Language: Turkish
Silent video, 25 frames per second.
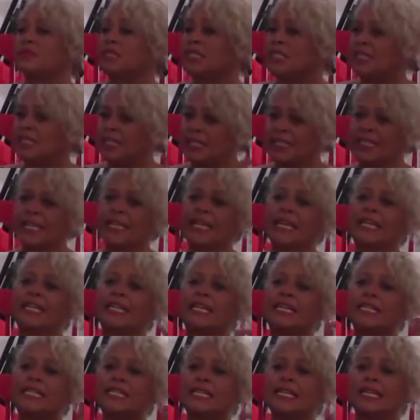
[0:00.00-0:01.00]

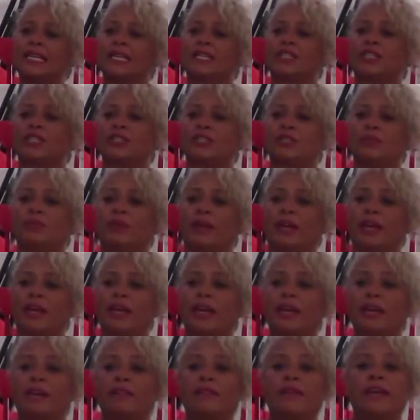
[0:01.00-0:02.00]
yeteneklerinizi geliştirme
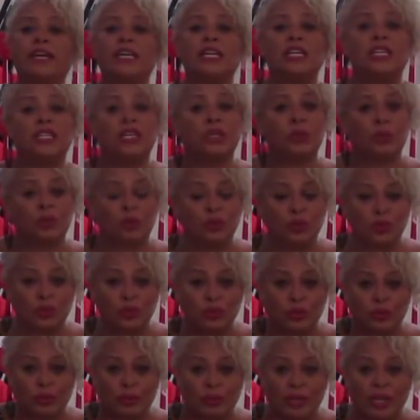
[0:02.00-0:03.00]
ve işe
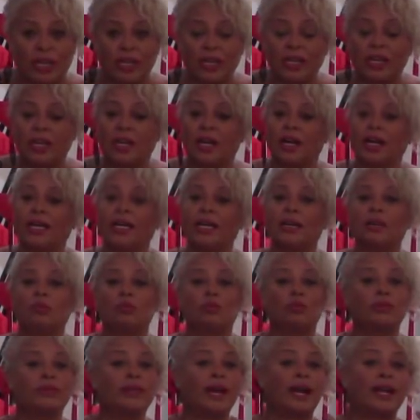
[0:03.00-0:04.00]
dönüştürme, hani
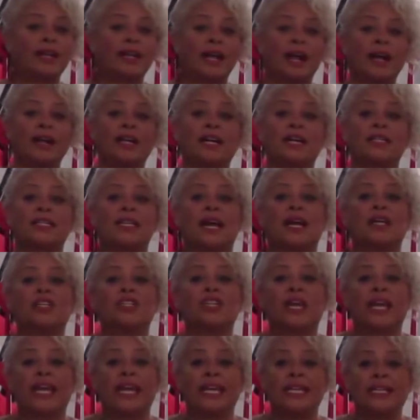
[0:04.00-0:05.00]
bunlardan kazanç
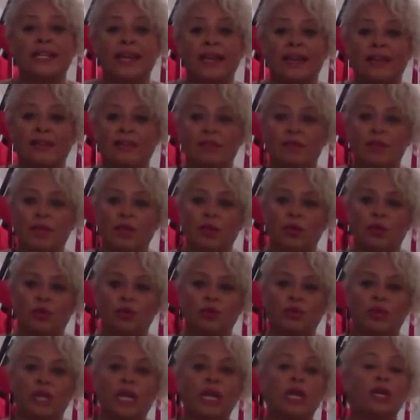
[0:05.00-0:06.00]
elde etme
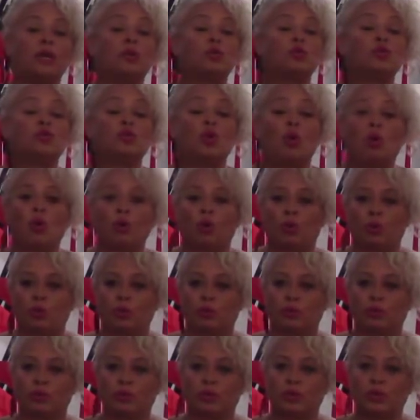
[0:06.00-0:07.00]
yönünde çok
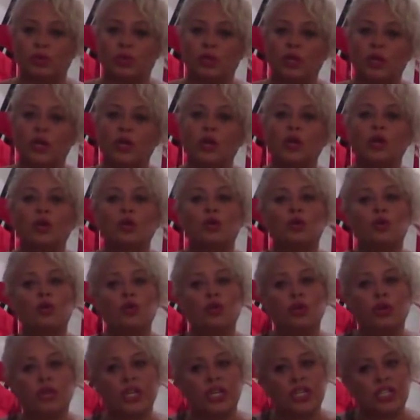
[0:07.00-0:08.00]
olumlu.
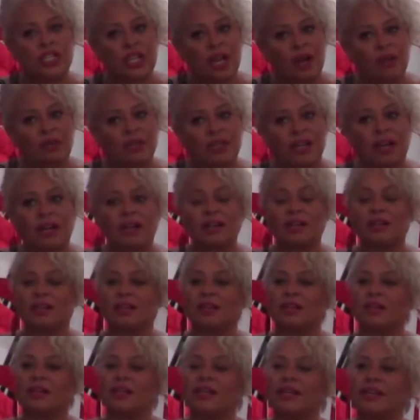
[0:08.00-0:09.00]
Günlük yaşamda
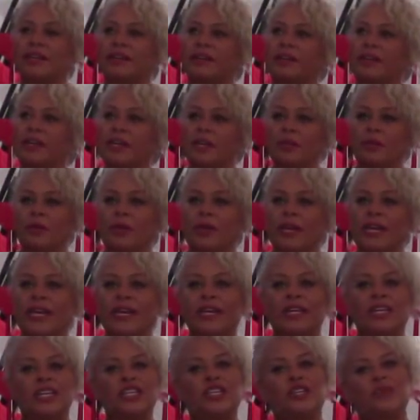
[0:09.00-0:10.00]
e, hani böyle
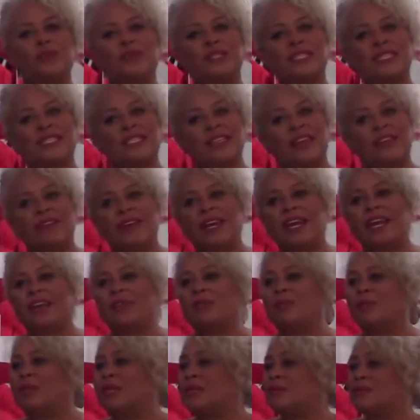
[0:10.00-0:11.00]
işimizi
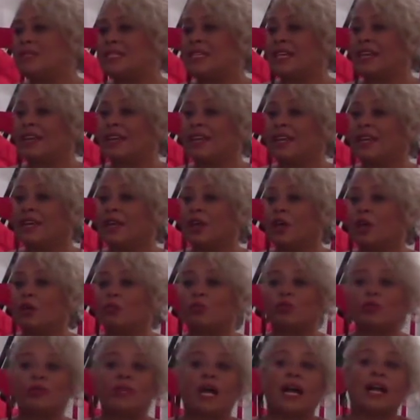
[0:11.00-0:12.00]
severek, benimseyerek,
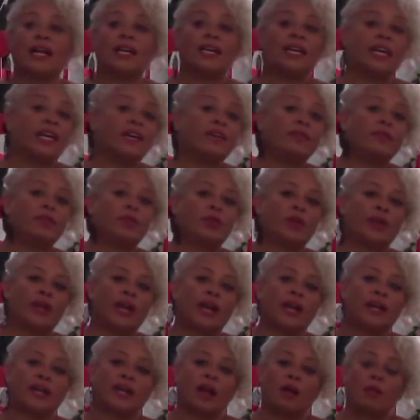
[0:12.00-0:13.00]
bundan keyif
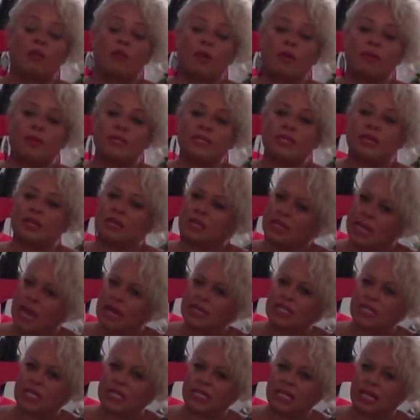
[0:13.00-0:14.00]
durarak yapmamız
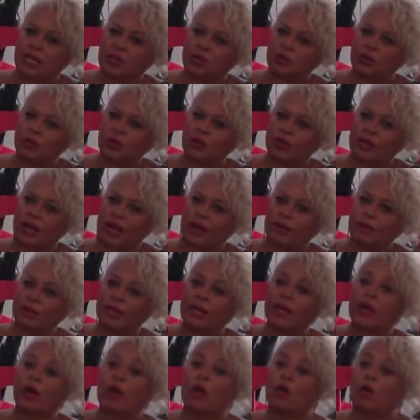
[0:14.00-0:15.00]
gerçekten çok önemli.
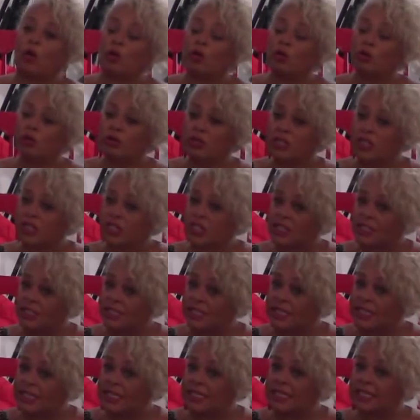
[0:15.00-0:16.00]
Onun
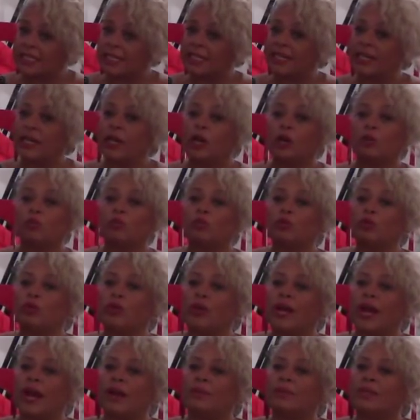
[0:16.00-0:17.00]
içindir ki bu
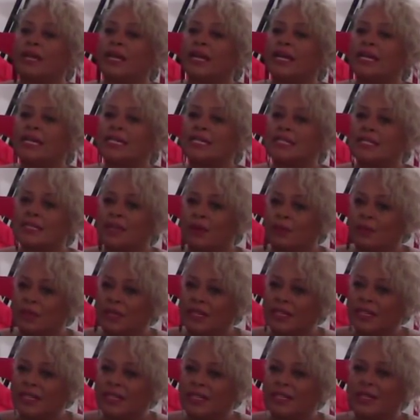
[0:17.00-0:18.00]
dönemde
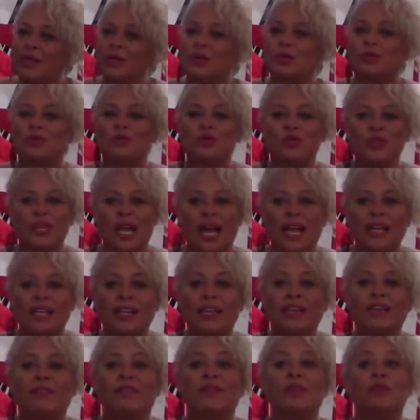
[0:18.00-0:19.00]
sabırlı,
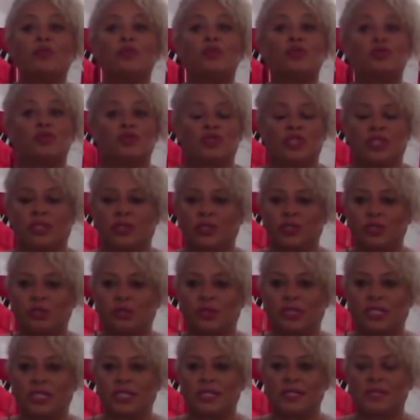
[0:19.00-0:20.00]
düzenli ve dürüst
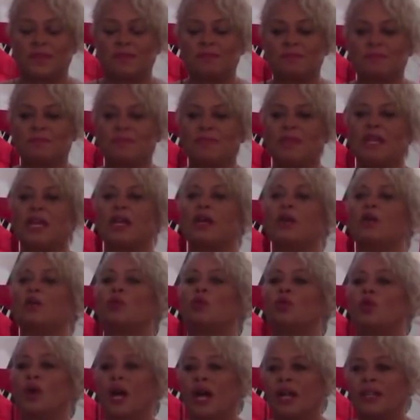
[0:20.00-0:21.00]
çalışmalıyız.
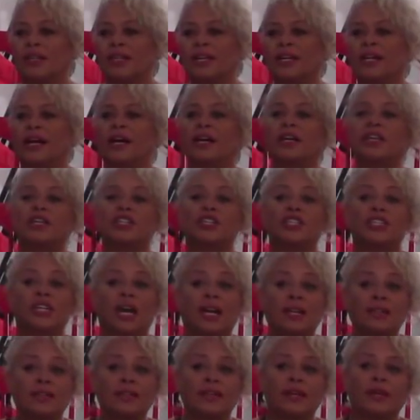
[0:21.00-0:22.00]
Kurallara,
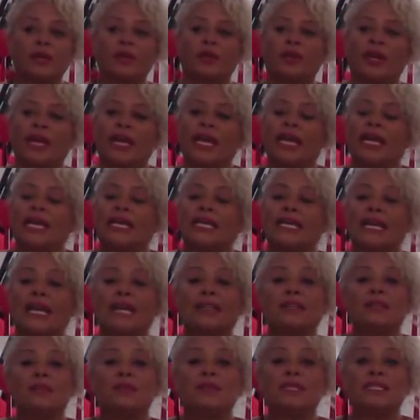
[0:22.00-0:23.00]
şartlara göre
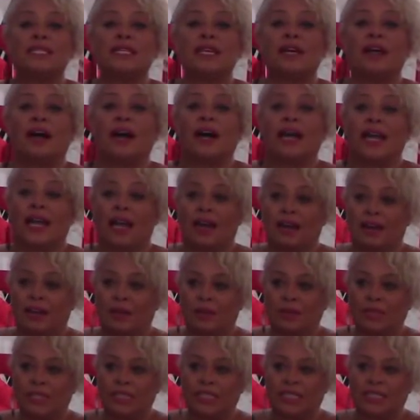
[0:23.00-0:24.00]
kendimizi
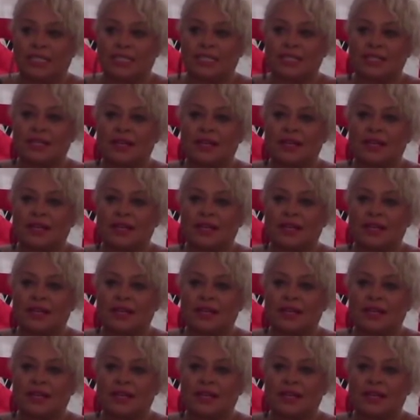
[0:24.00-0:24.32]
ayarlamalıyız.